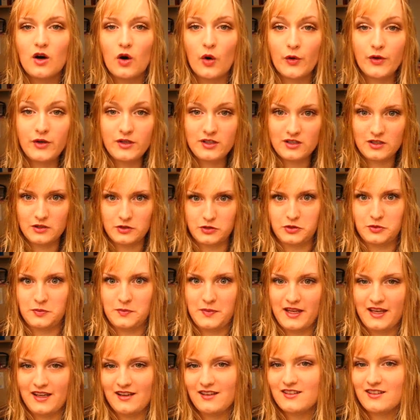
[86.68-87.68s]
Hund
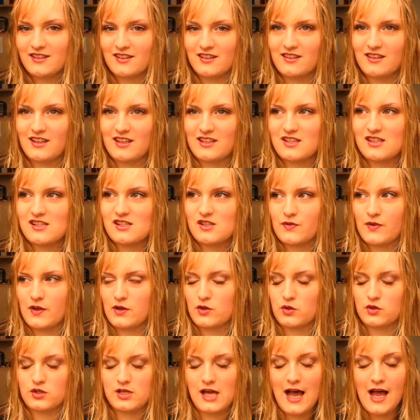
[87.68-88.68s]
geschminkt. Das ist zwar
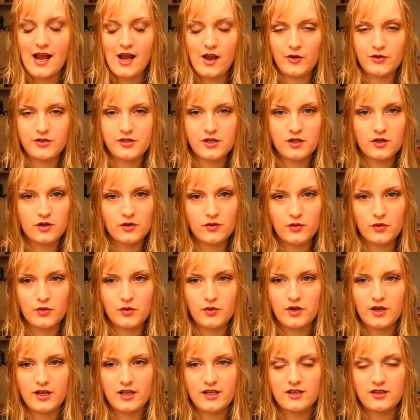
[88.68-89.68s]
total
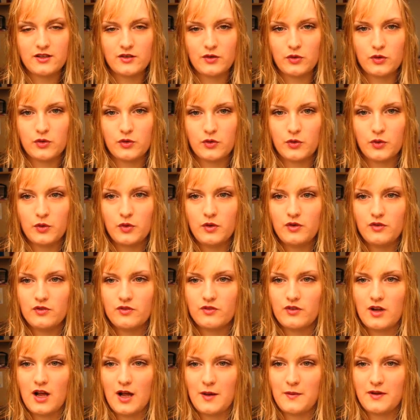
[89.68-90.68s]
außergewöhnlich und so,
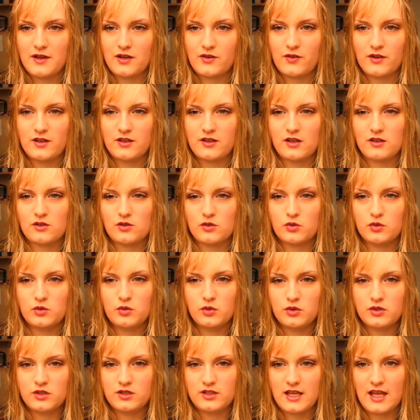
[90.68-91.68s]
aber ich fand das
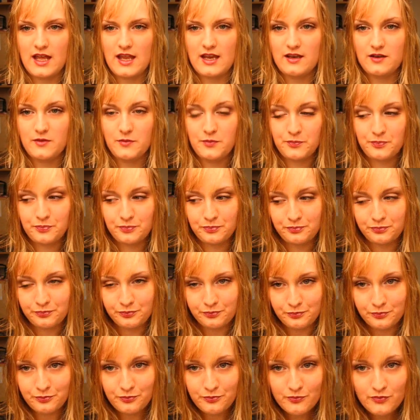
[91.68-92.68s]
gut, denn
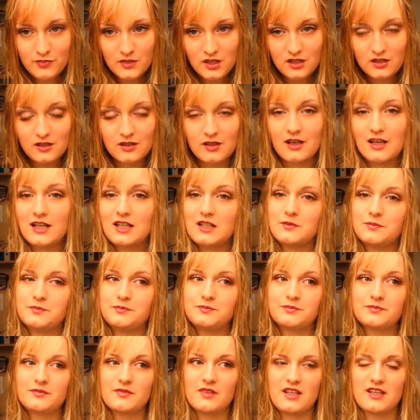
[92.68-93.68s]

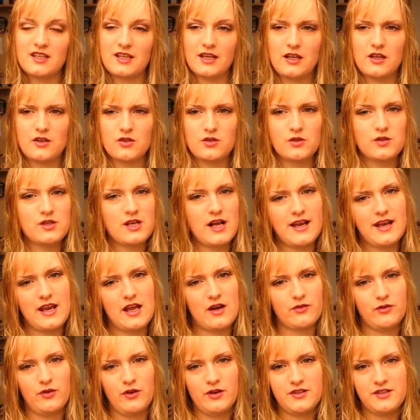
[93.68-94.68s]
ähm, ich kann das total
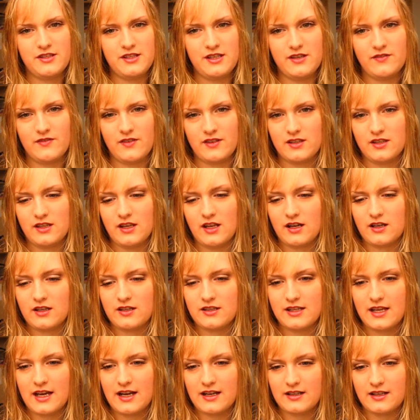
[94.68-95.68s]
nachvollziehen, was sie da
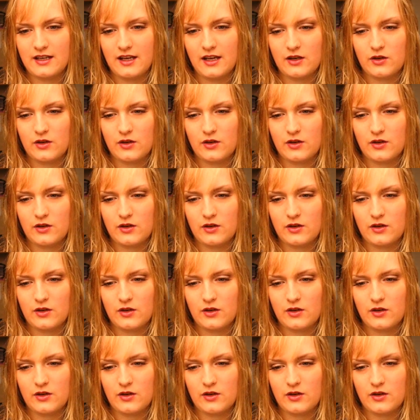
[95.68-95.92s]
gesagt